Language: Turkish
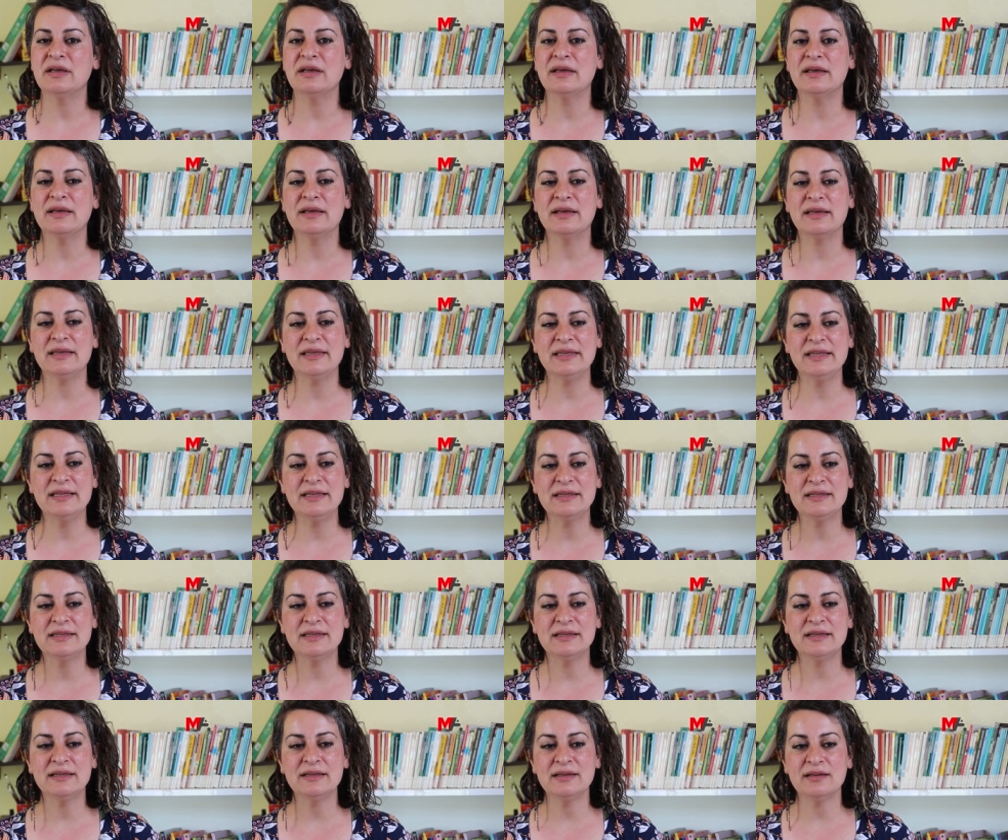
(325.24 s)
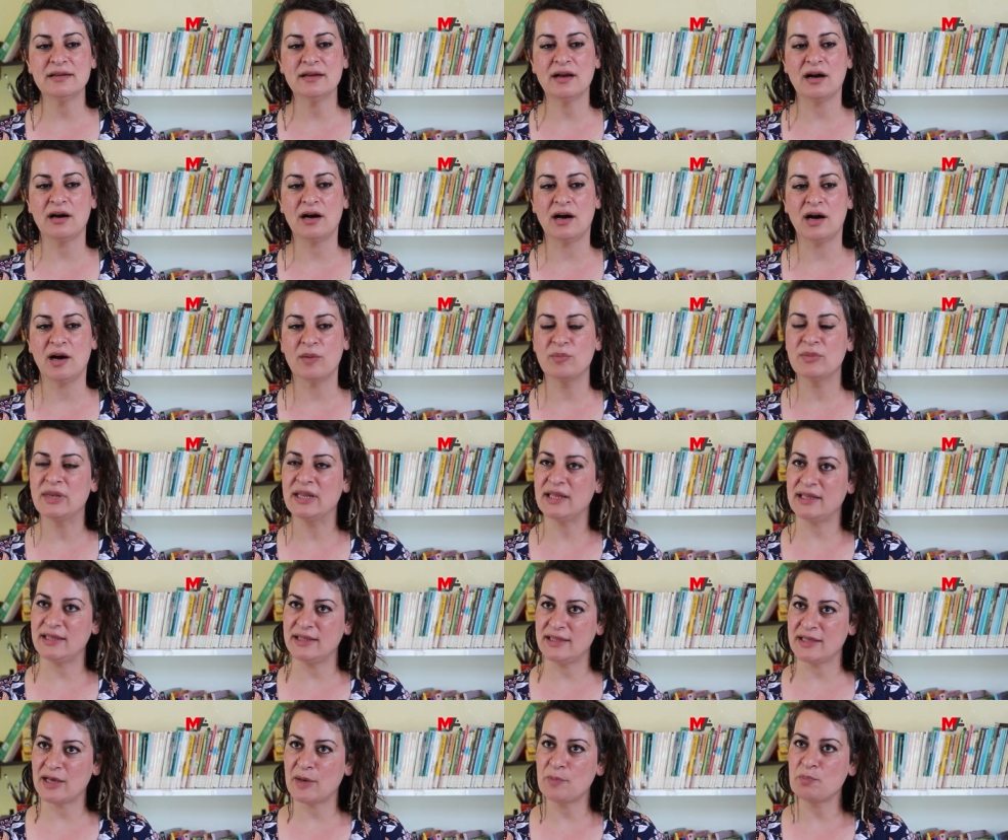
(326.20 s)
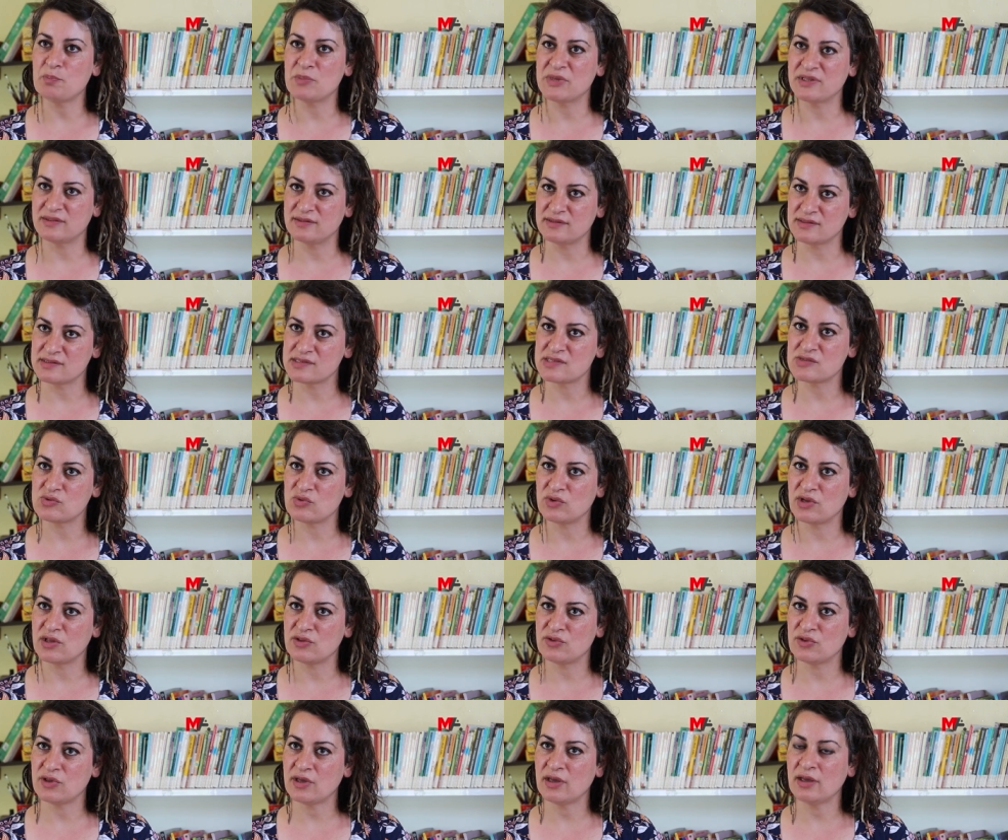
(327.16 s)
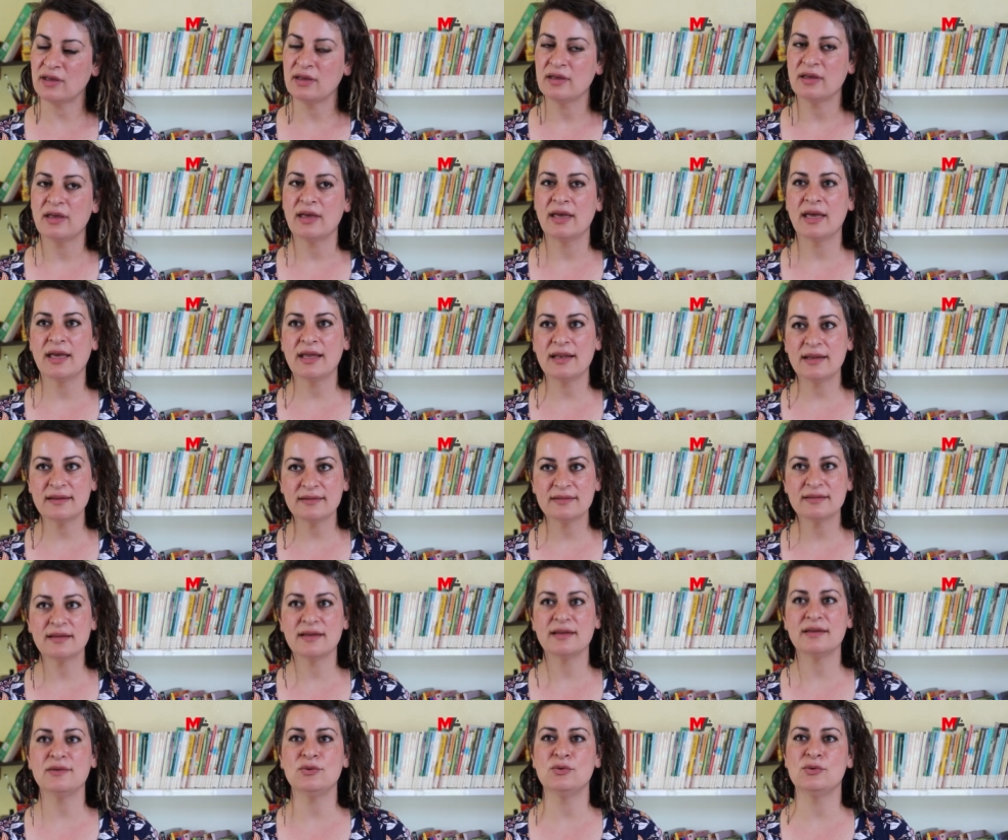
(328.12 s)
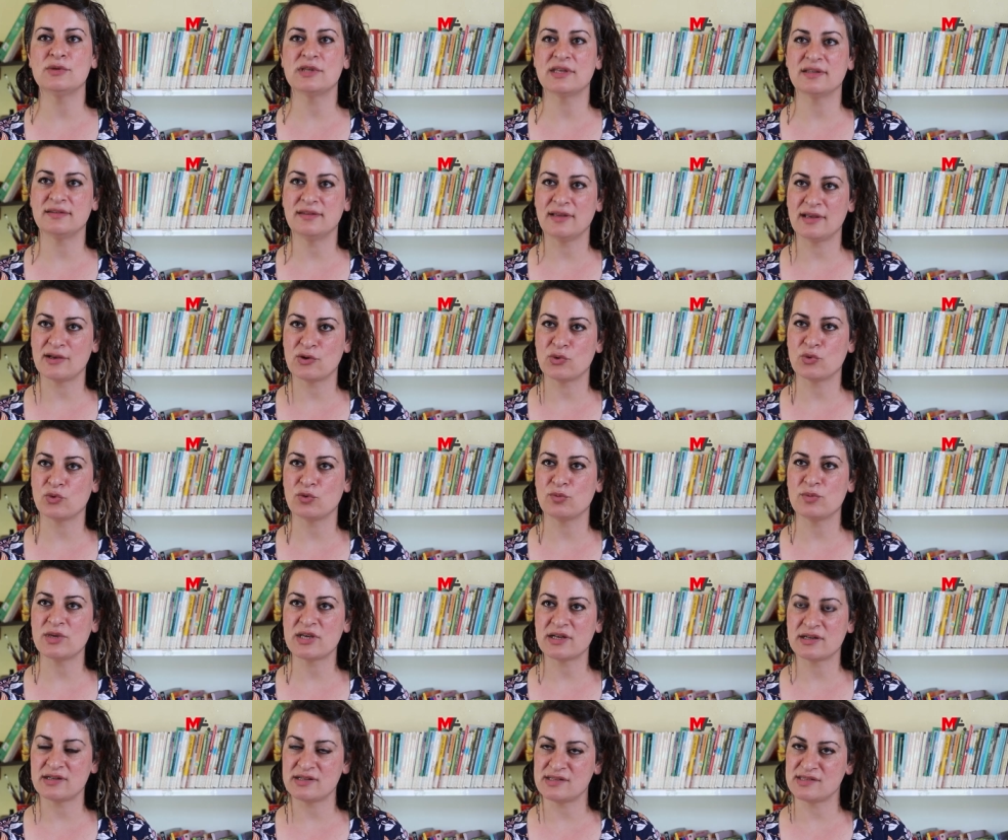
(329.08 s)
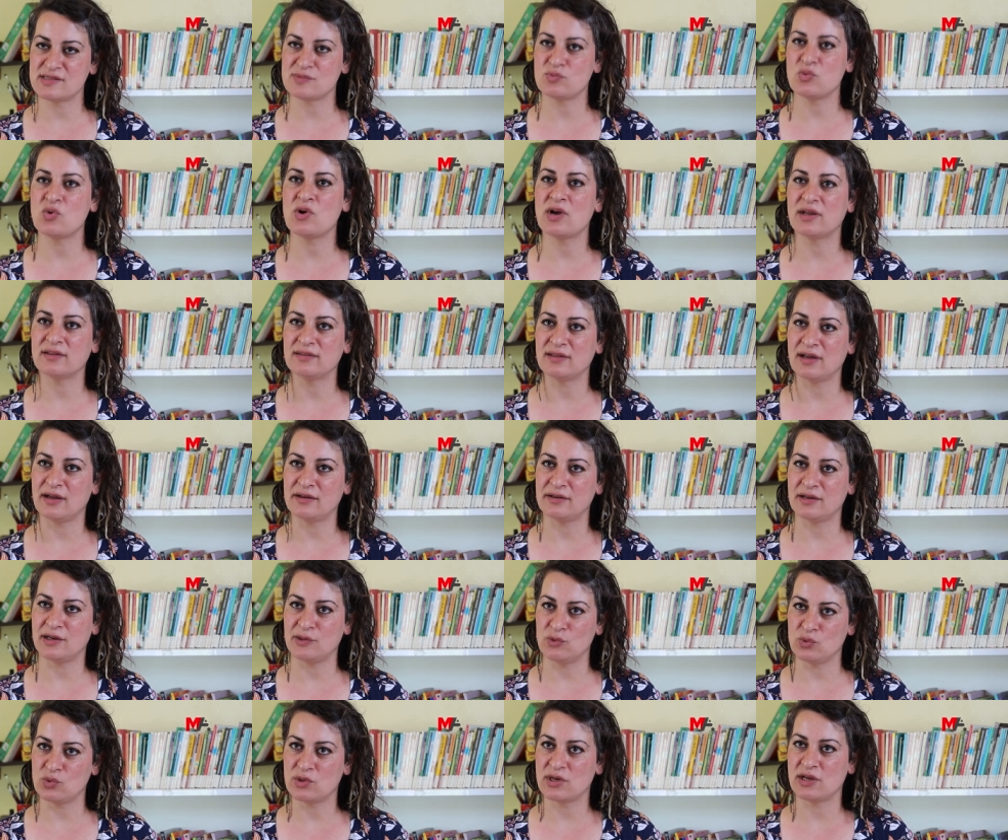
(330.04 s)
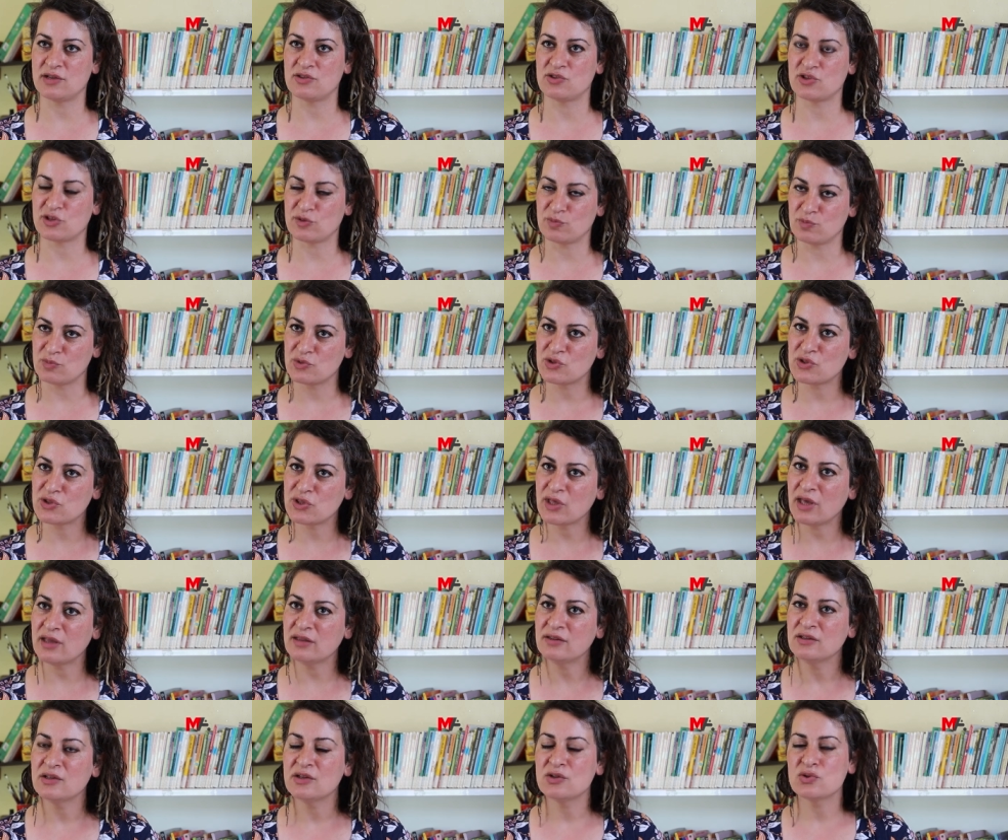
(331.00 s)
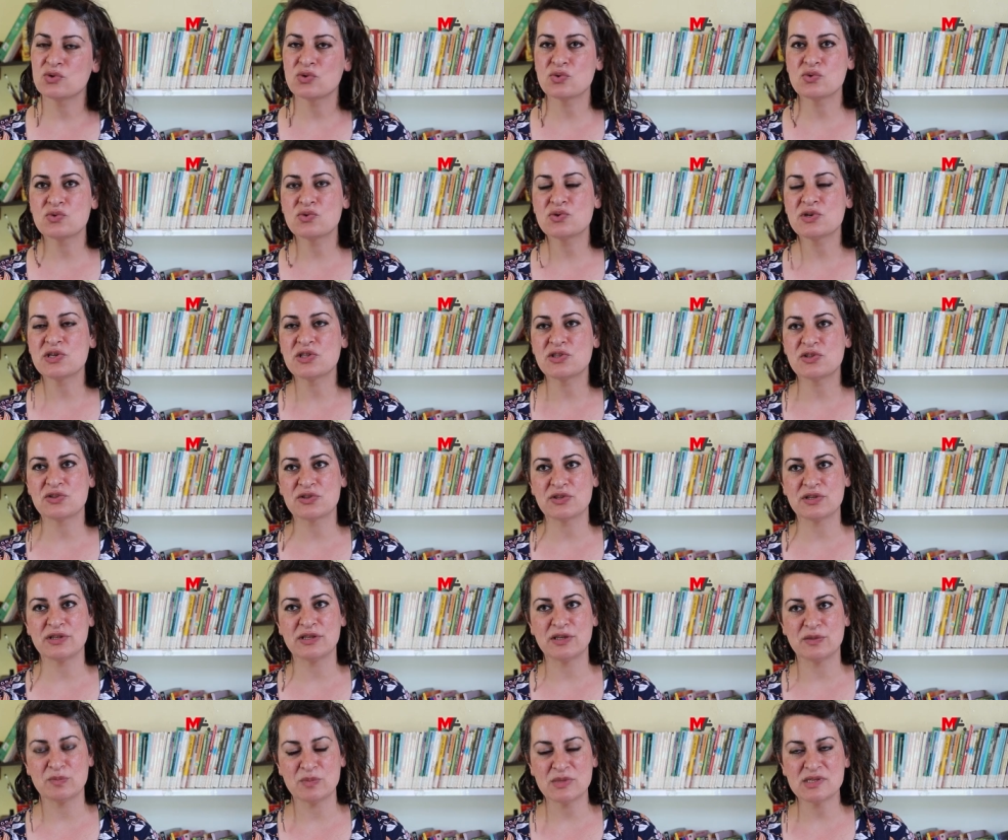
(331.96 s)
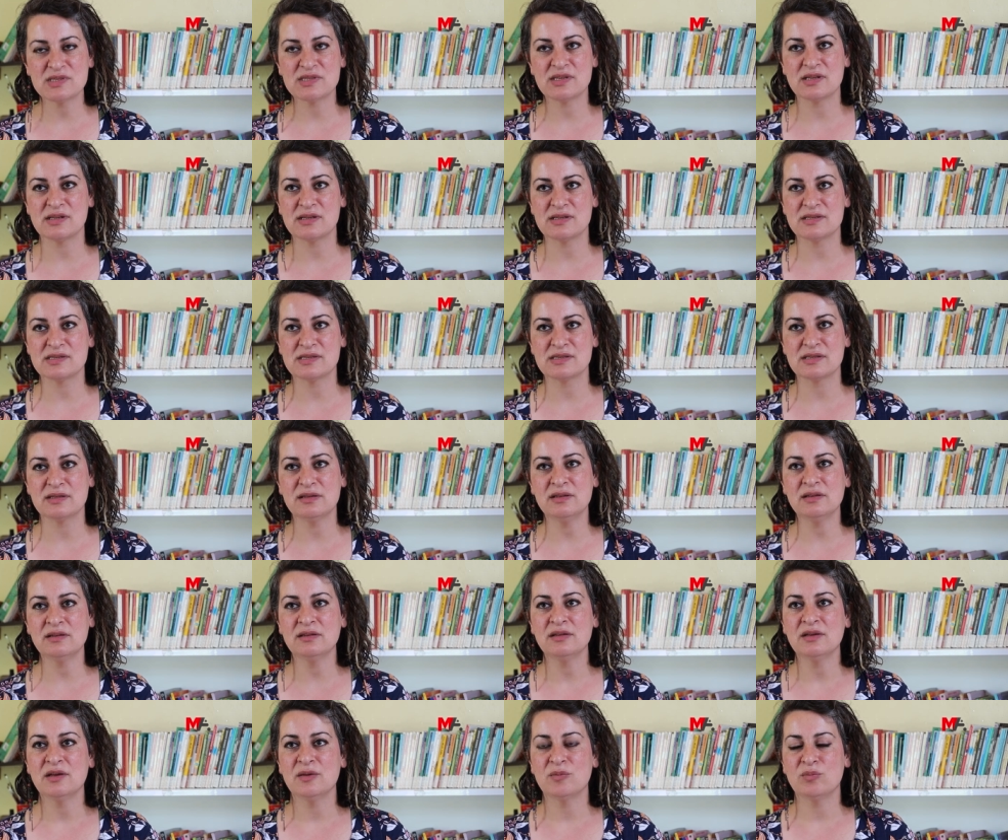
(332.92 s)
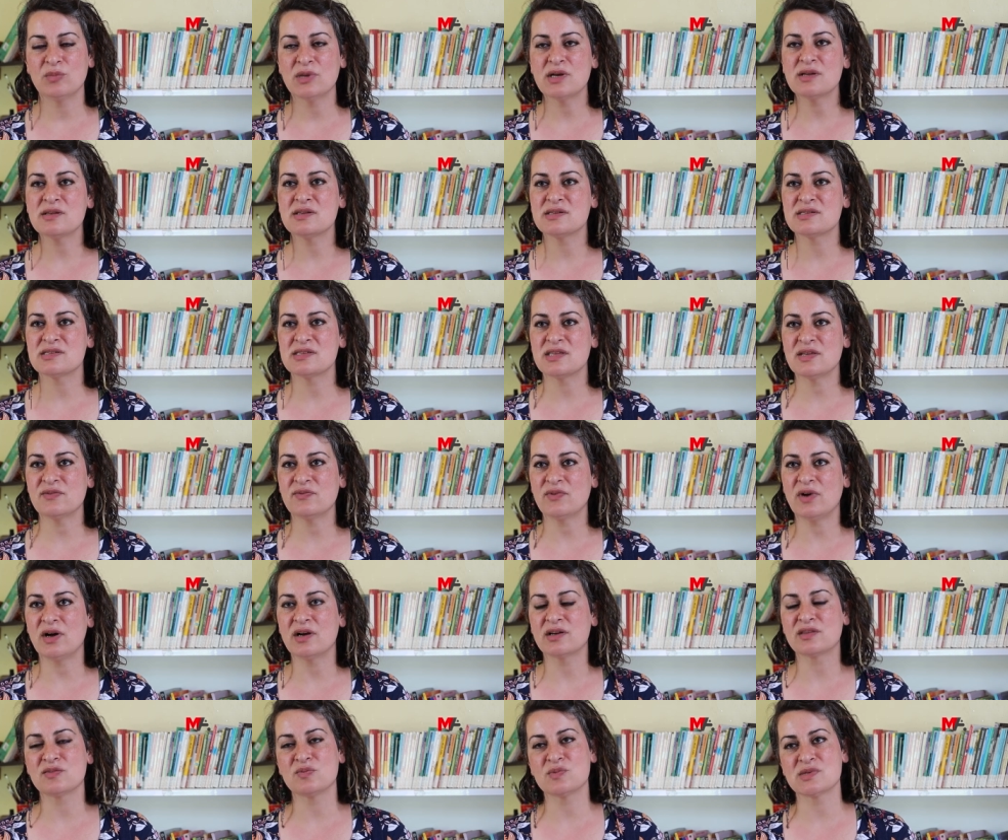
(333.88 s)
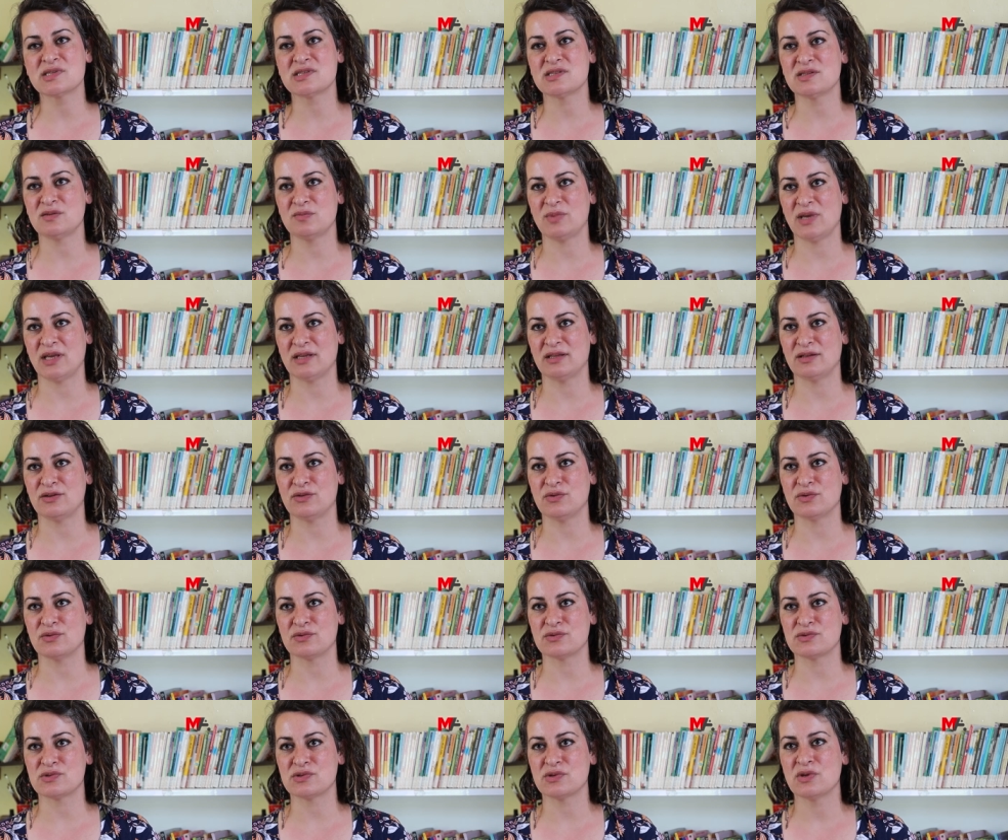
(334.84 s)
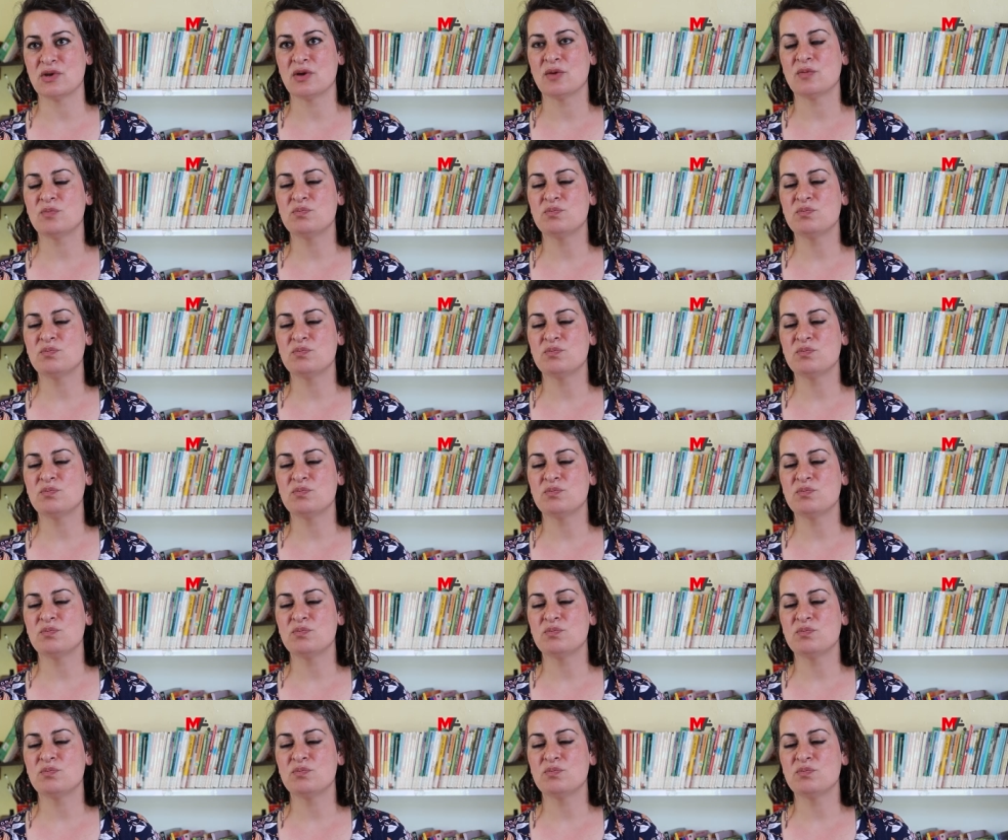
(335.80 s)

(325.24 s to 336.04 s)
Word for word: E, ilgili hamleyi yapmadığı sürece hele de ülkede ekonomik kriz bu kadar ayyuka çıkmışken çocuk işçiliği meselesinin maalesef artmasını bekliyoruz.